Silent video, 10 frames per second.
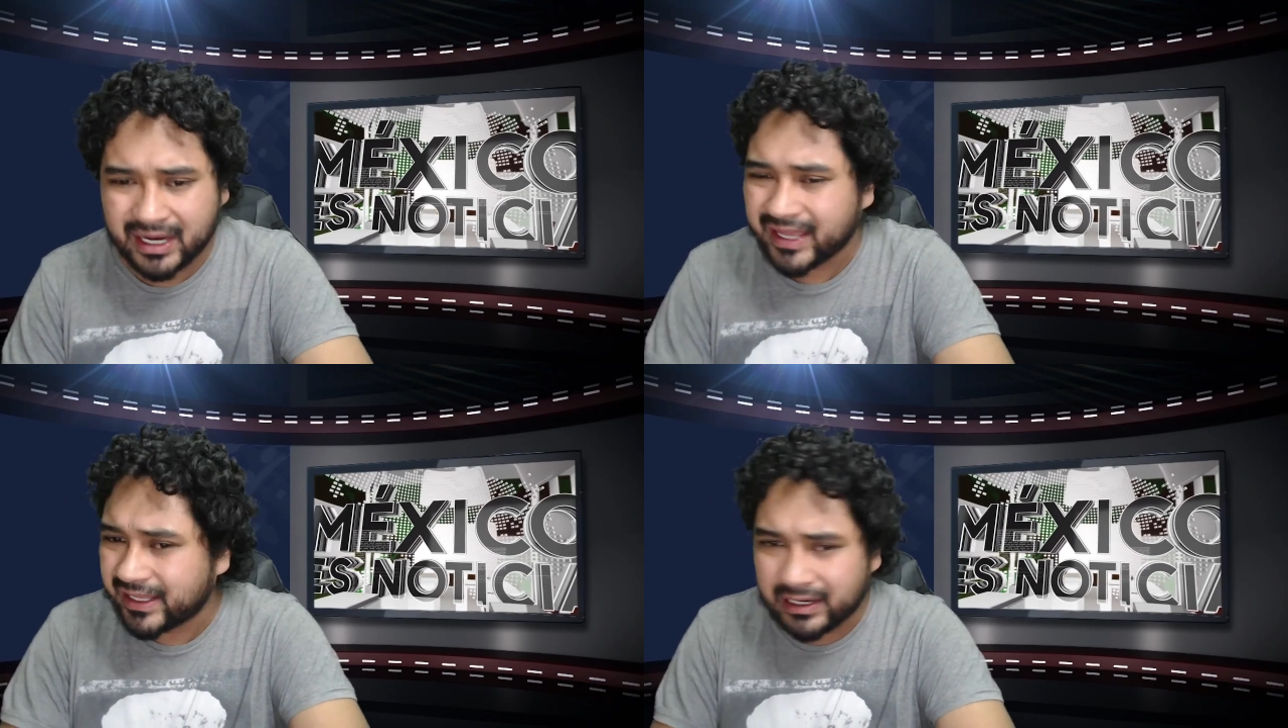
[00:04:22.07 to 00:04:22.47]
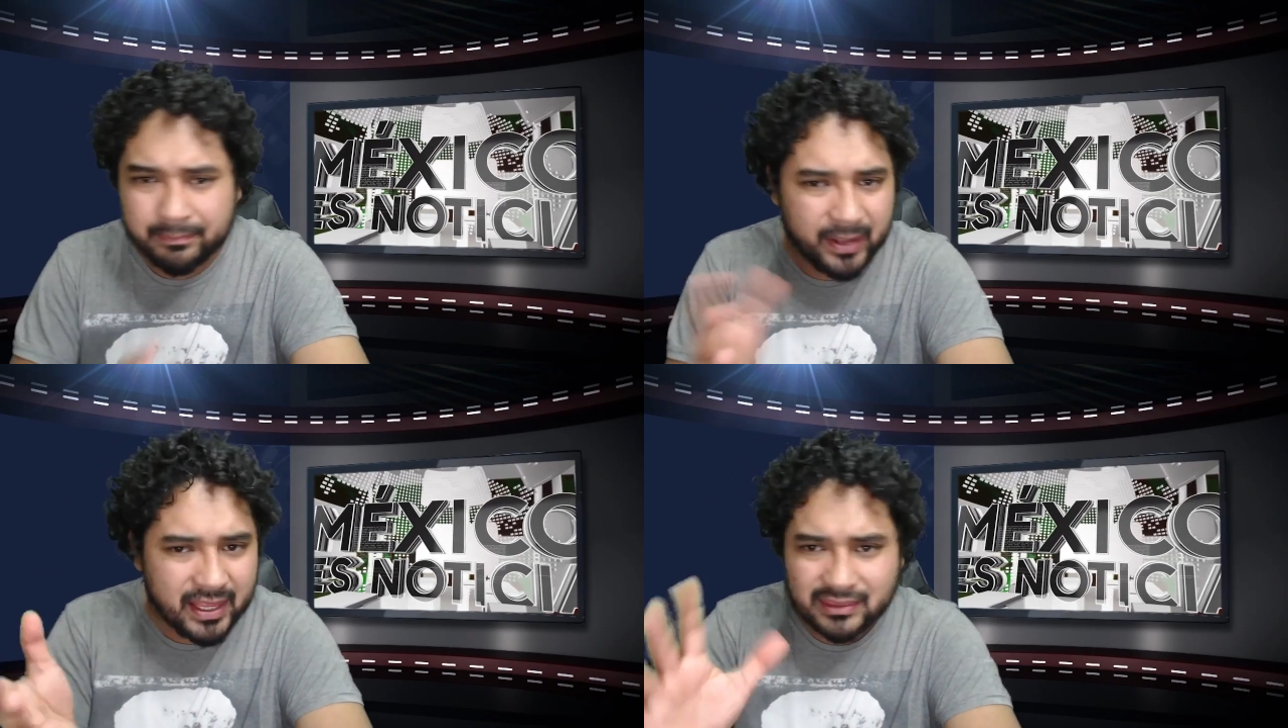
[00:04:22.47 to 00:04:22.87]
que de
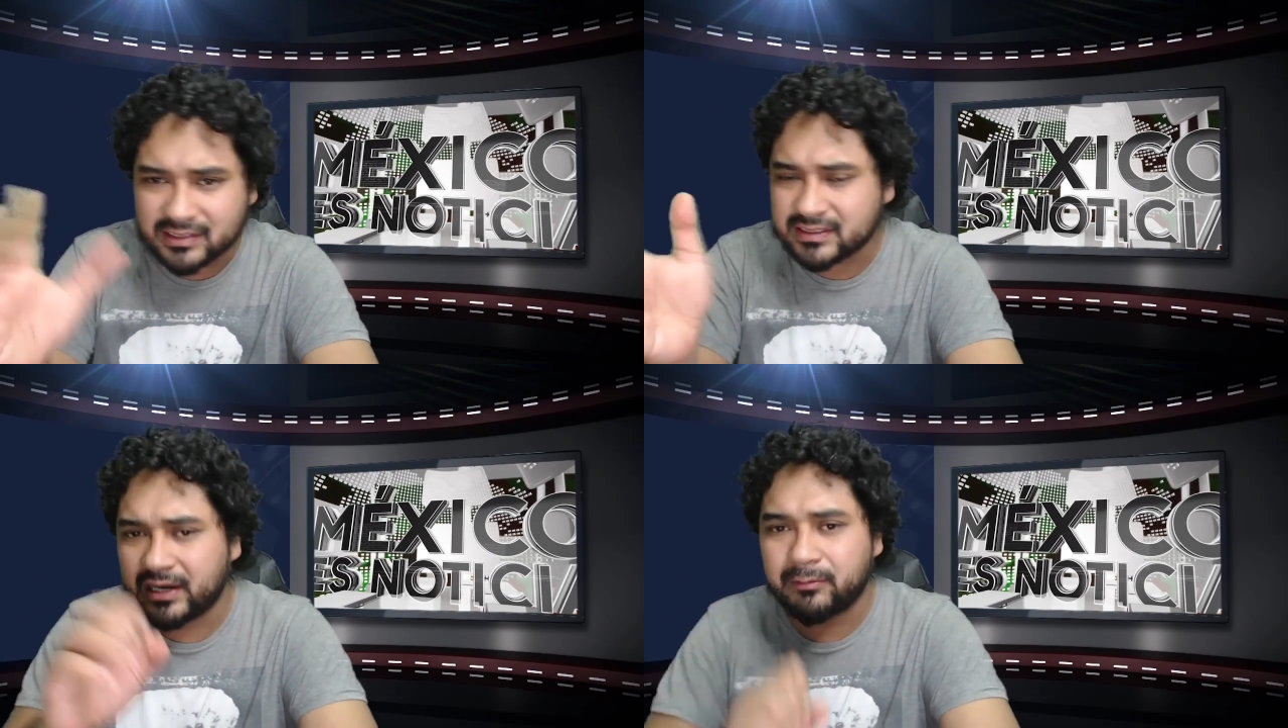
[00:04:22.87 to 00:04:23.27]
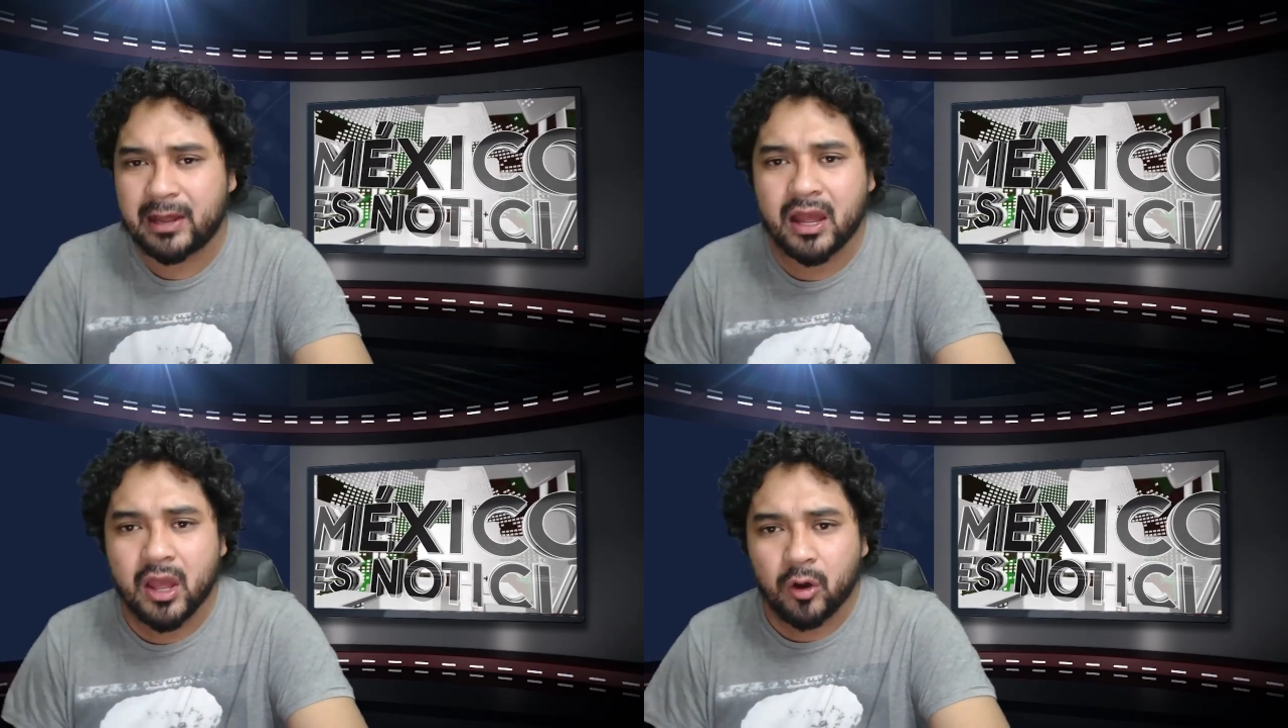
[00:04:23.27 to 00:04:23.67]
repente se le
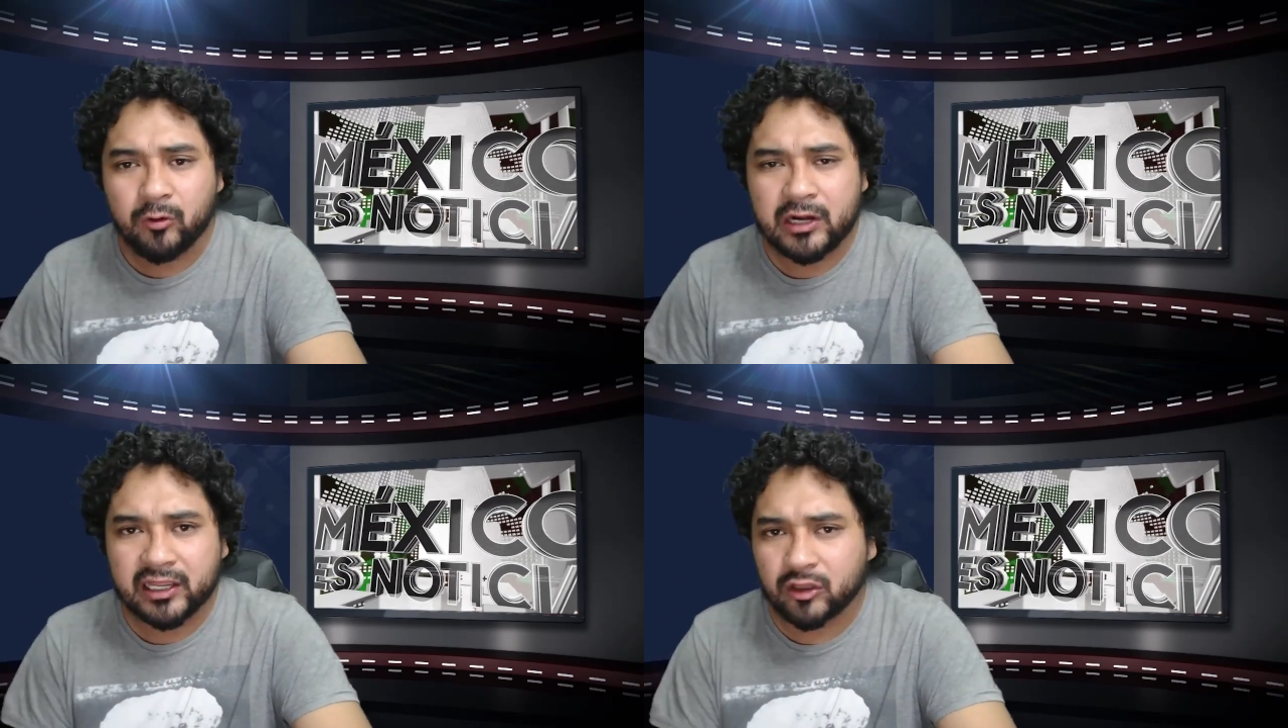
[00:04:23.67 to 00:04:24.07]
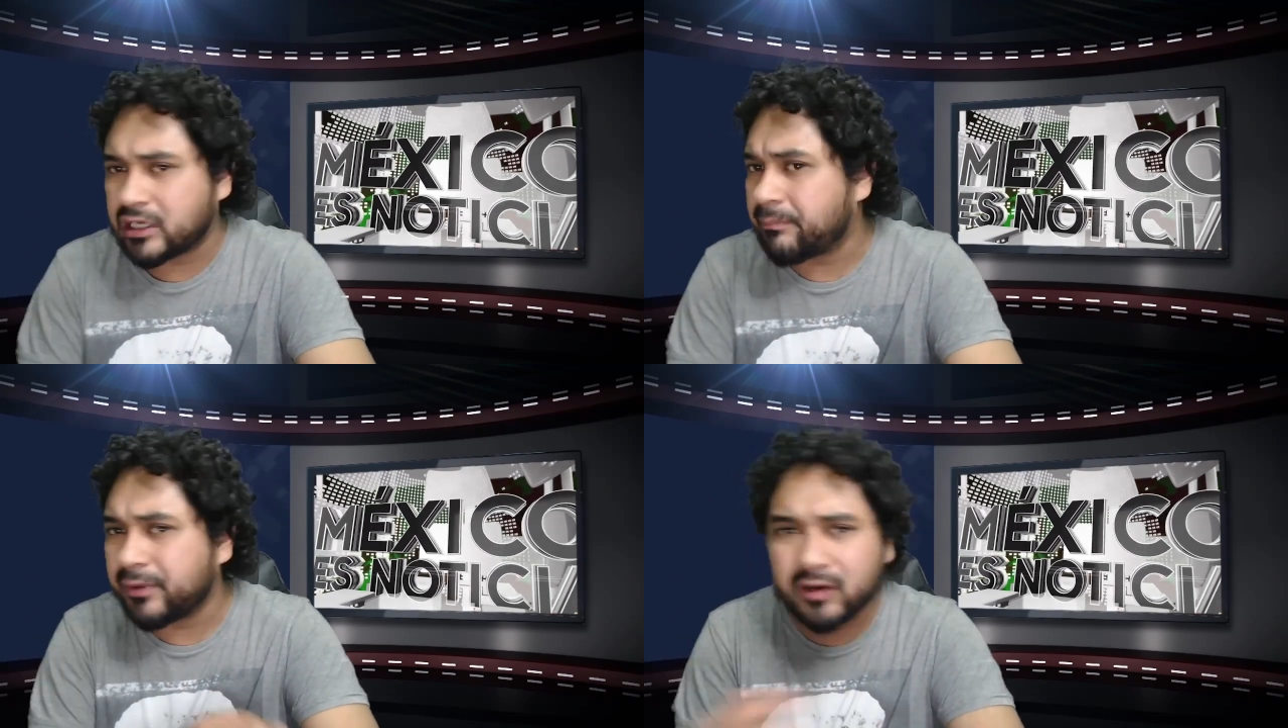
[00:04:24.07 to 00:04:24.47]
va una que
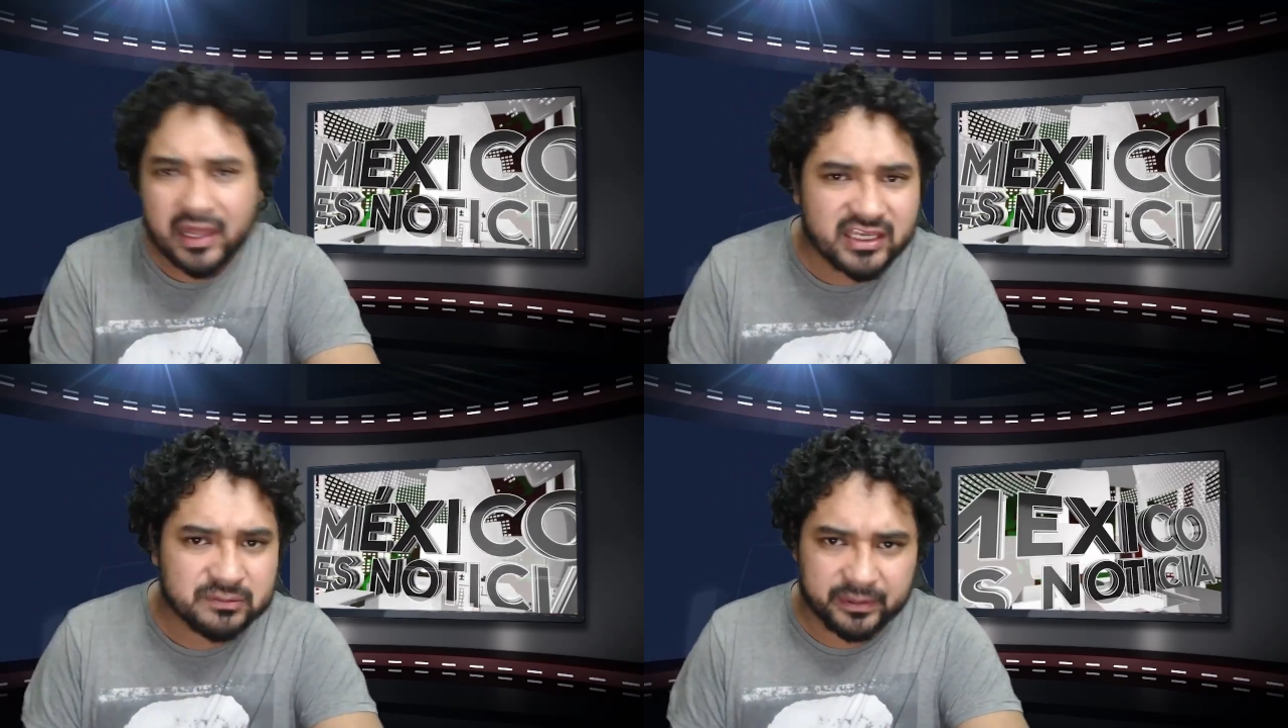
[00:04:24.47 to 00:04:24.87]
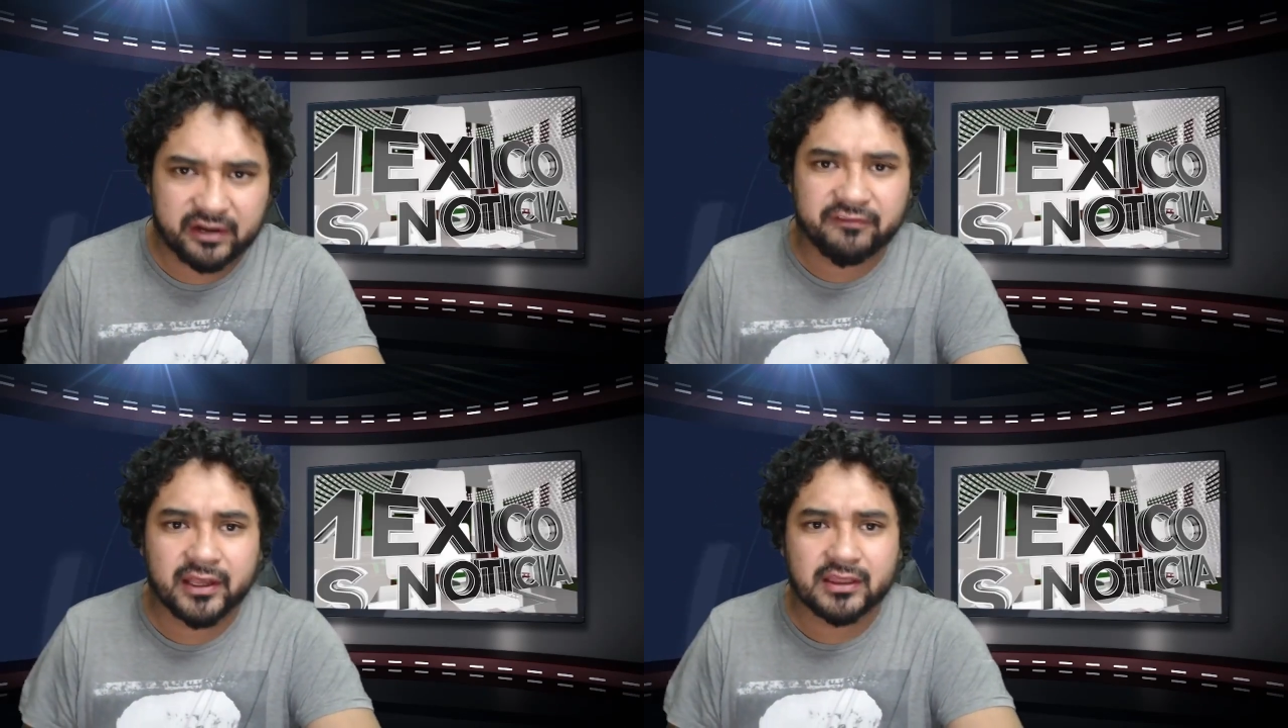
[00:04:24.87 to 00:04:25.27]
otra, pero nadie es
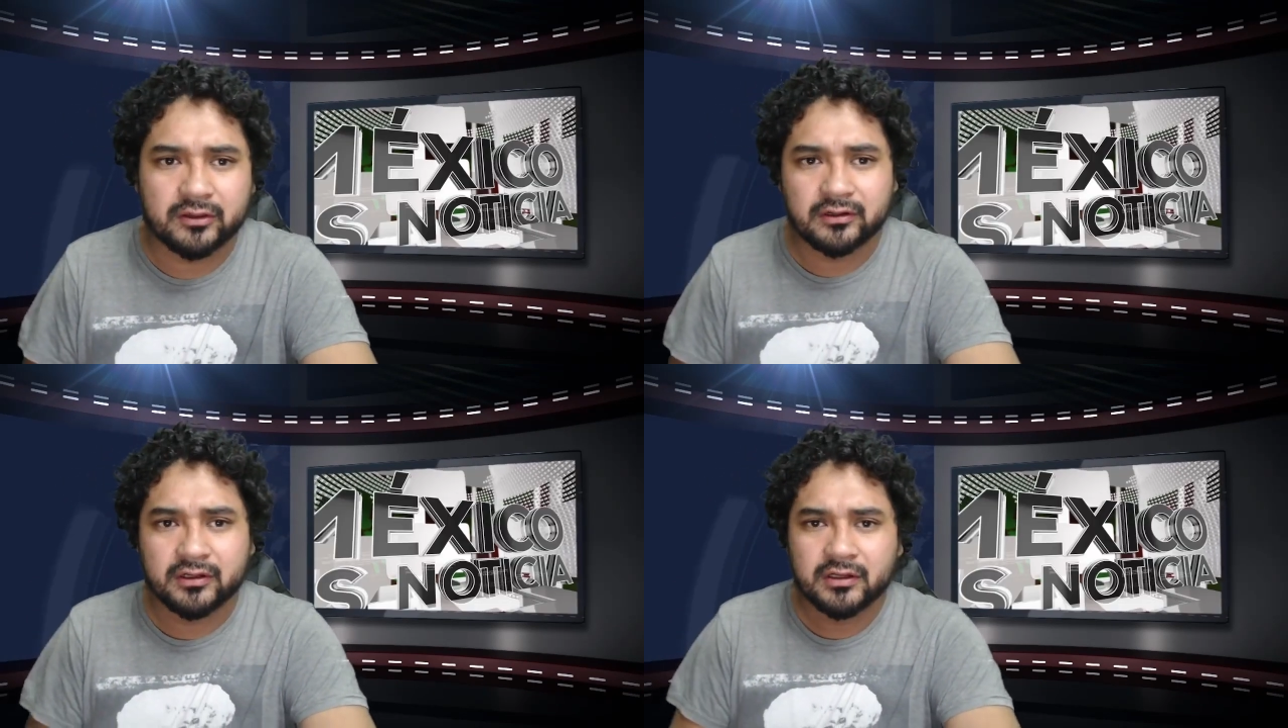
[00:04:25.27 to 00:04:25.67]
perfecto.